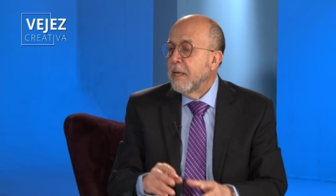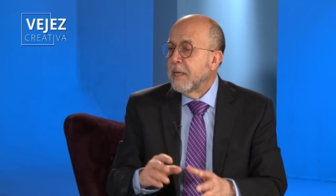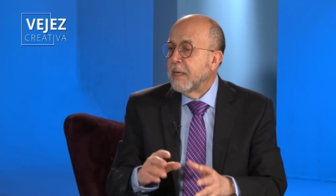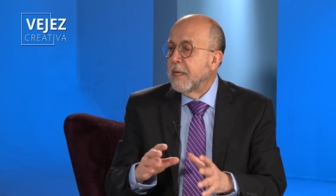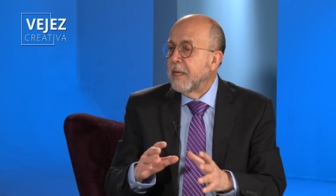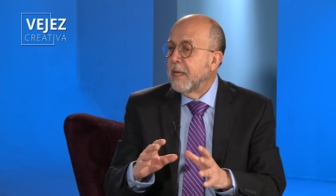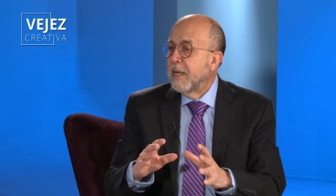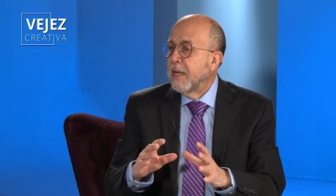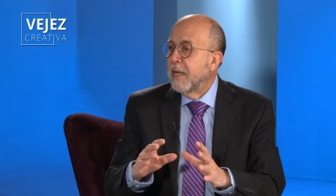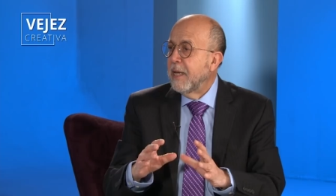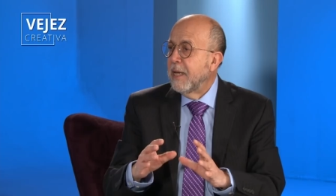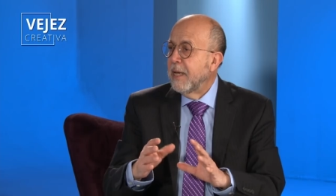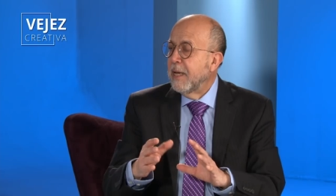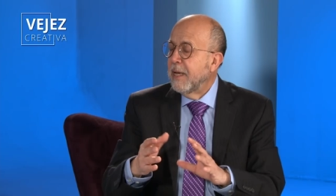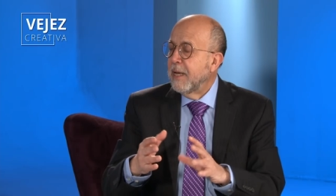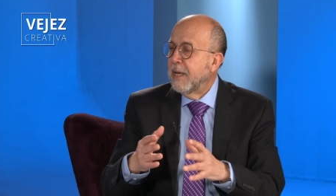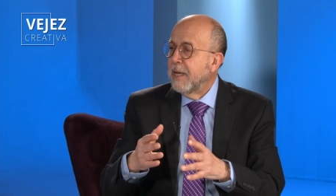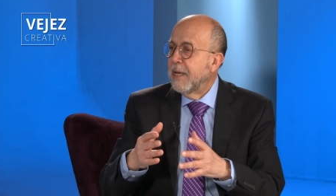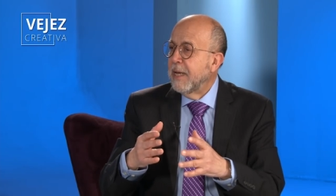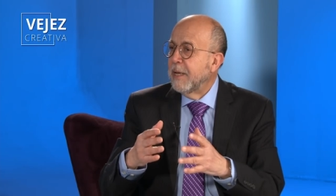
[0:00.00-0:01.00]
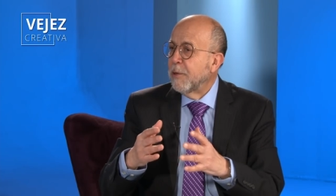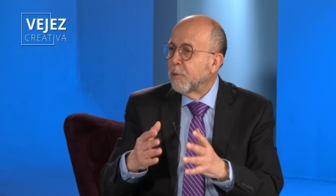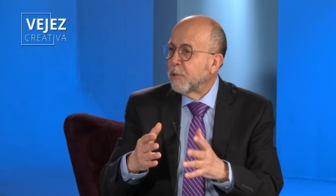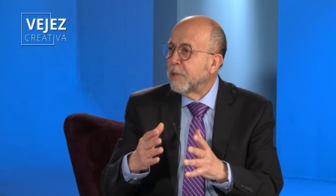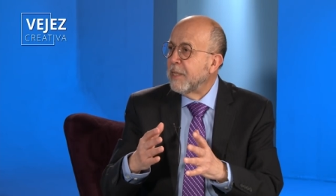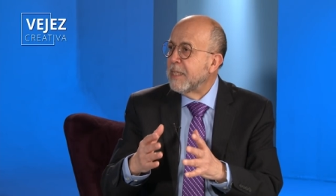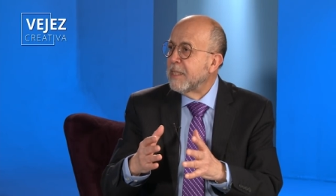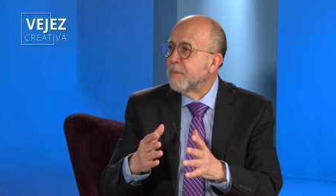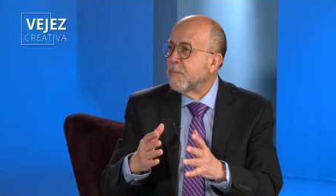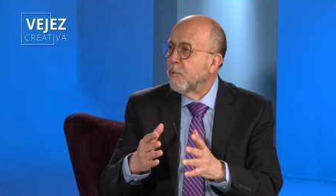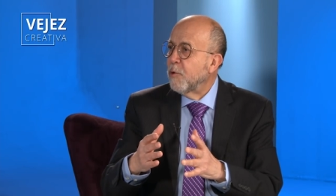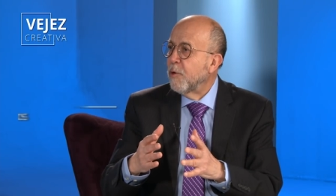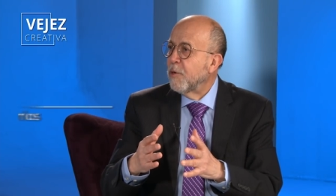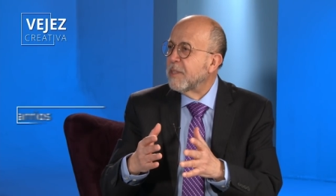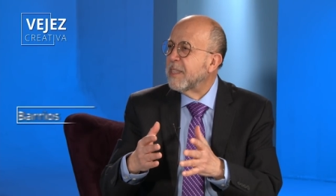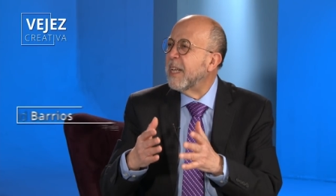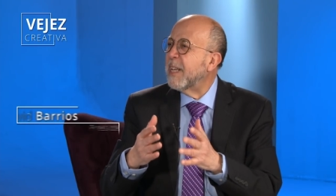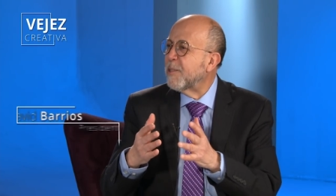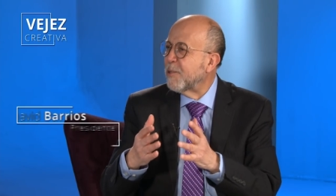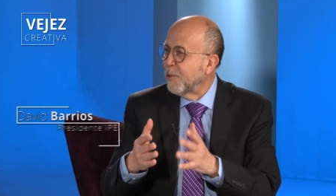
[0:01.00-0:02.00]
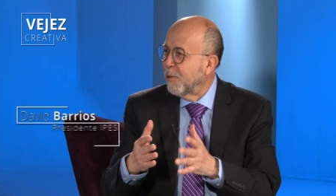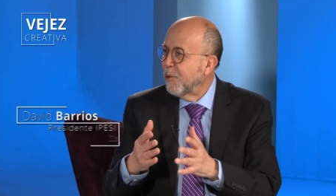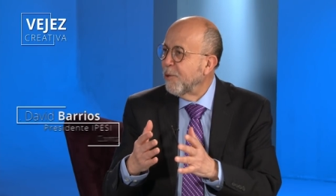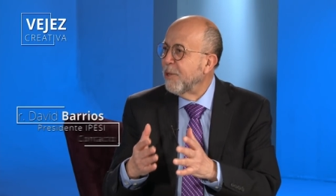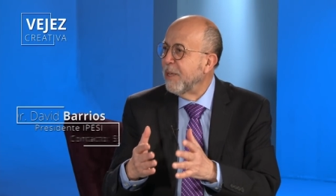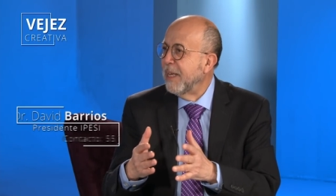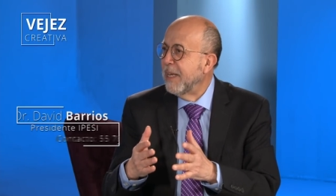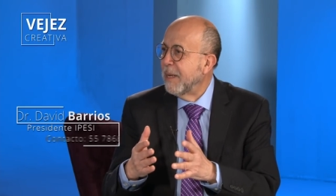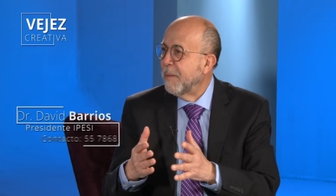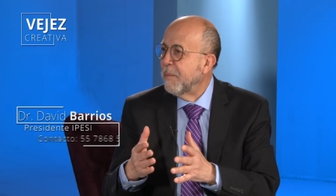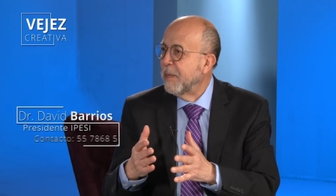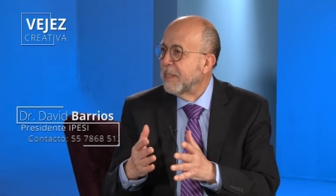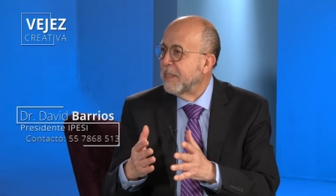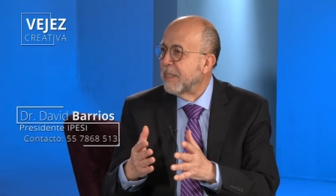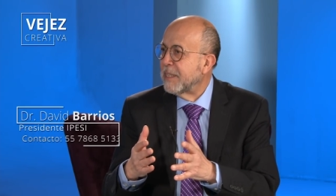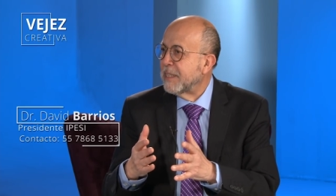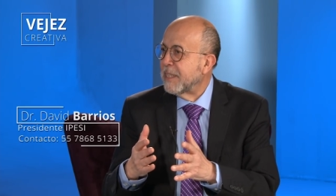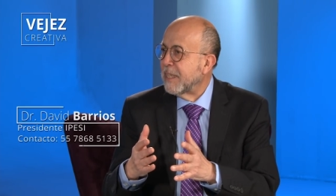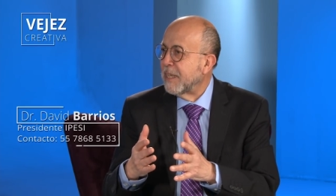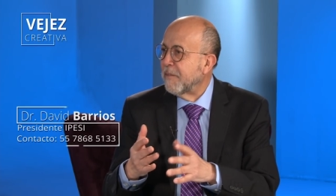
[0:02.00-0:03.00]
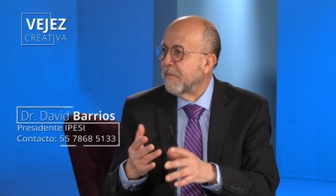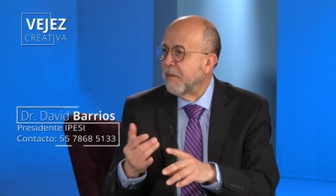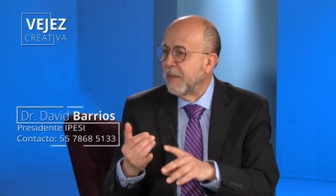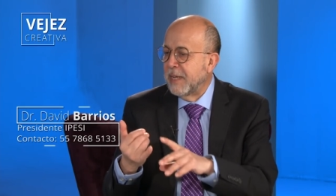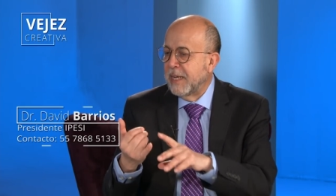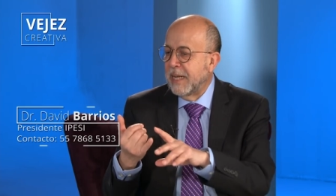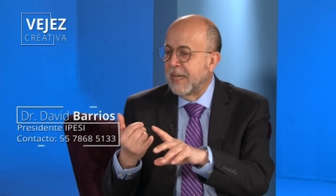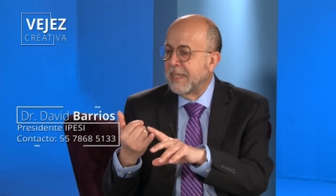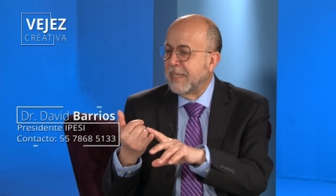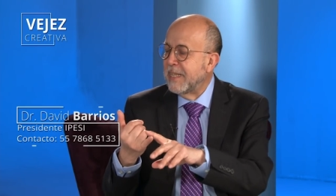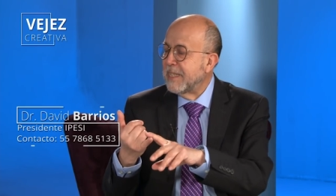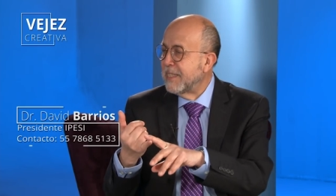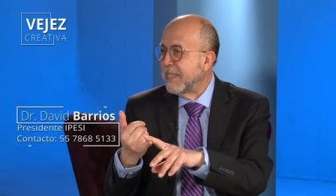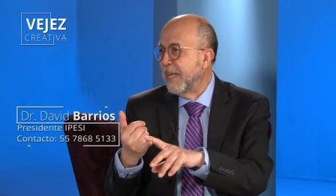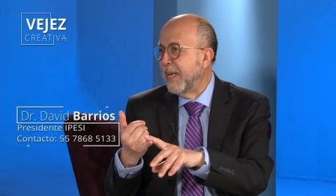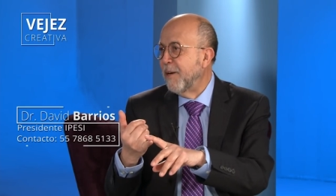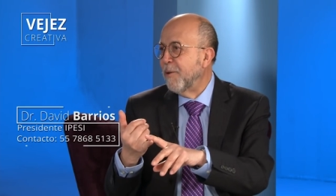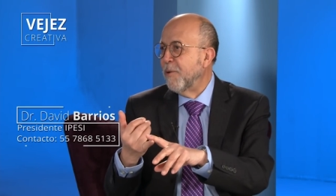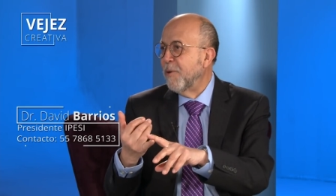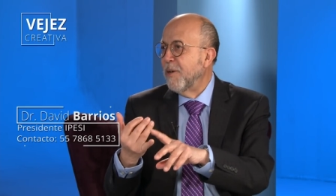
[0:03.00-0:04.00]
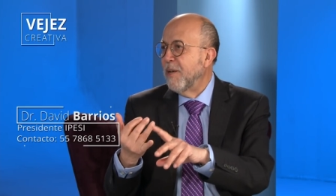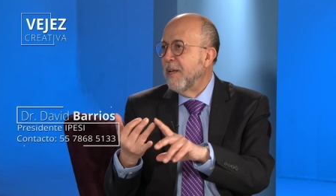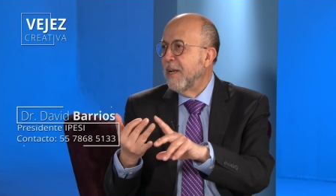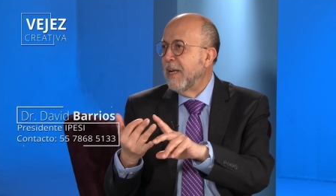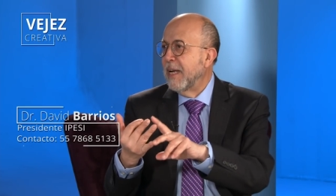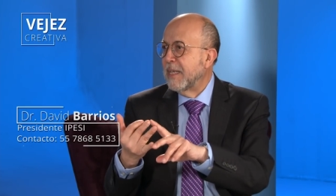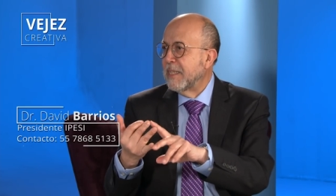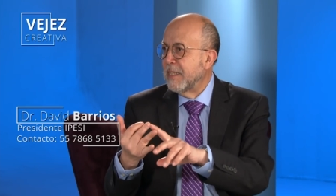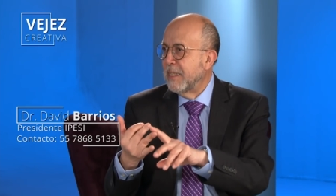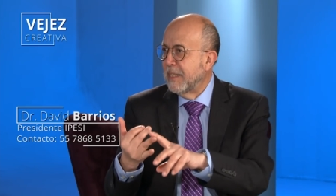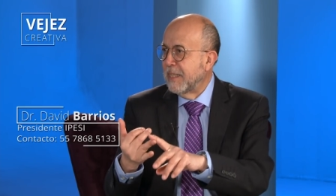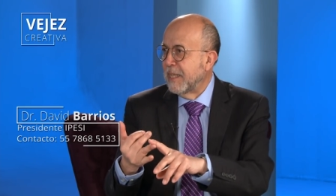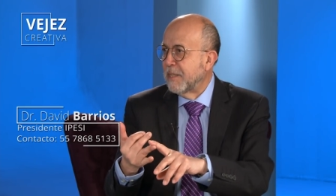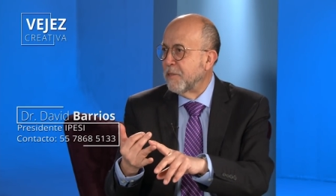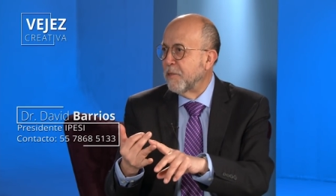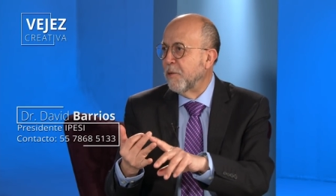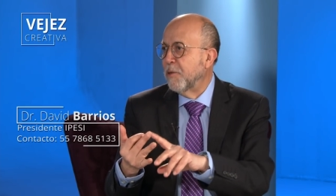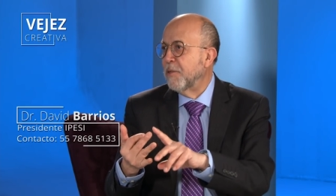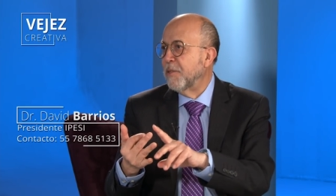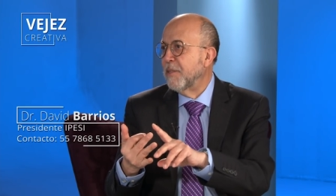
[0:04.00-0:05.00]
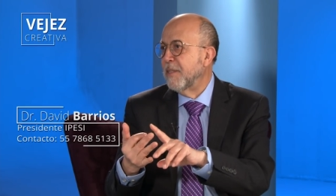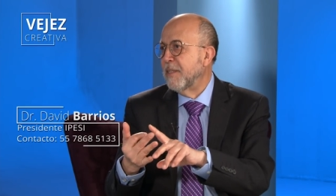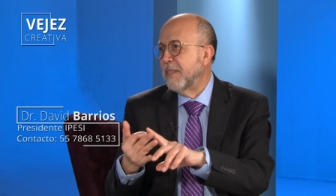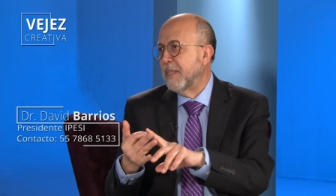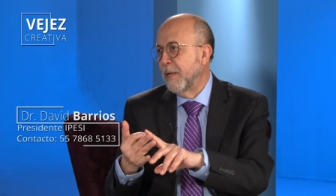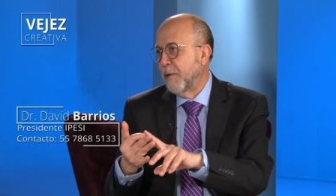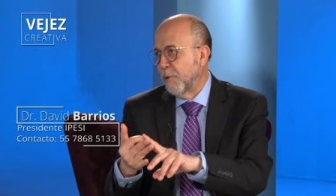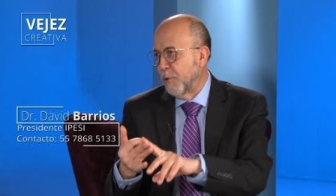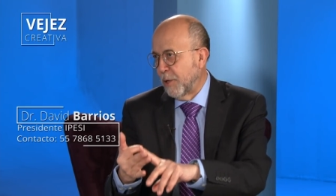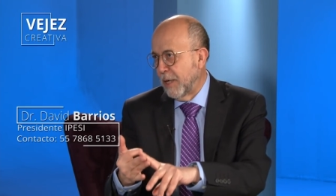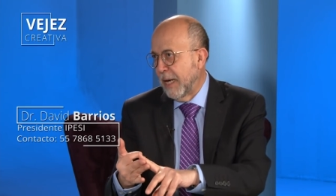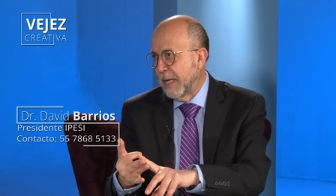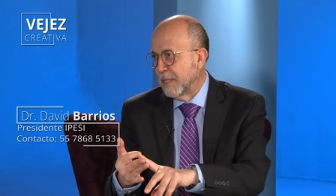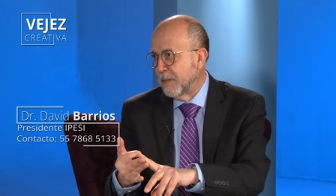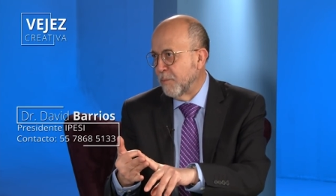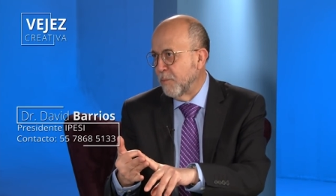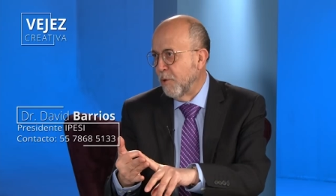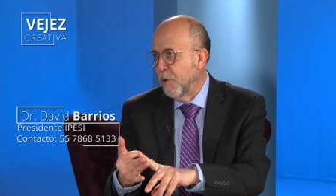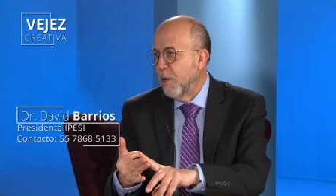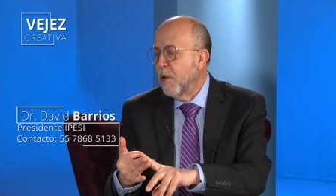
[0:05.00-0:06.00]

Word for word: que Erotismo sexológicamente se refiere al deseo, la excitación y el orgasmo,